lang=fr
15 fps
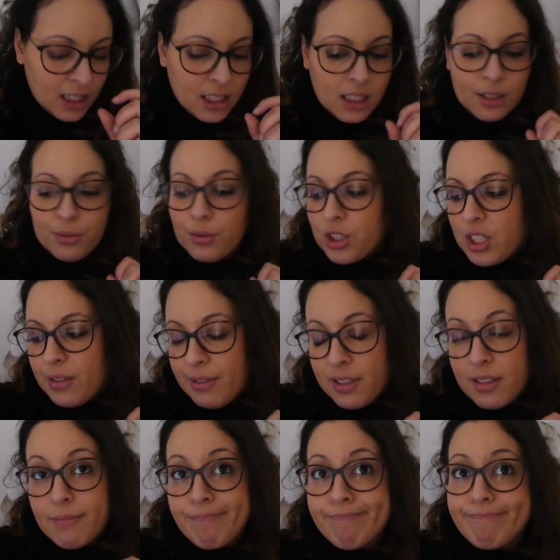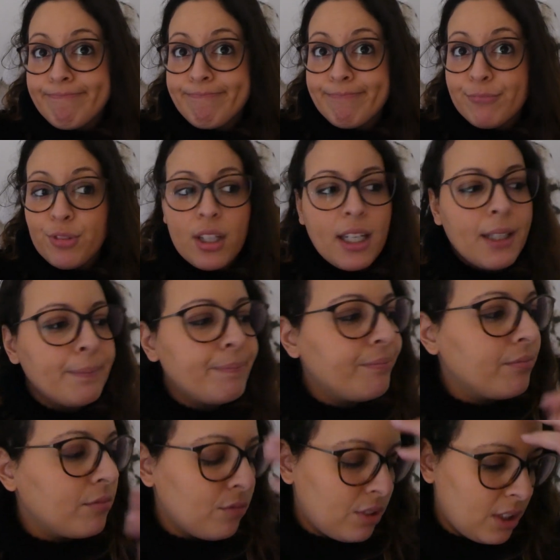Et il faut que je les fasse. Voilà
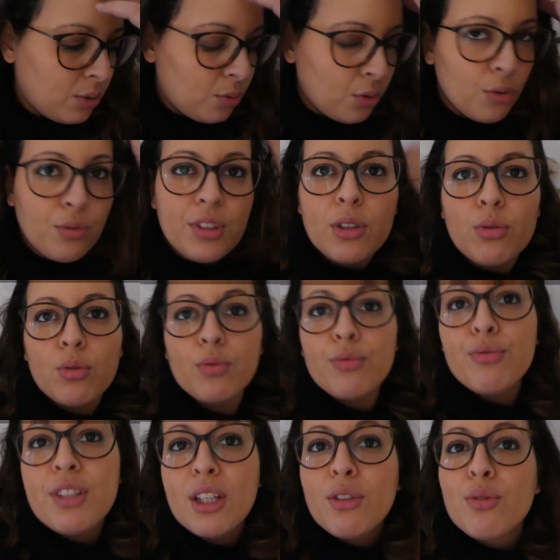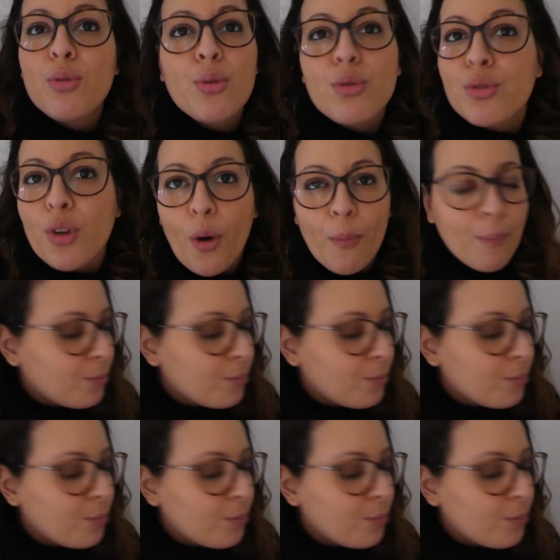vous êtes, vous êtes content,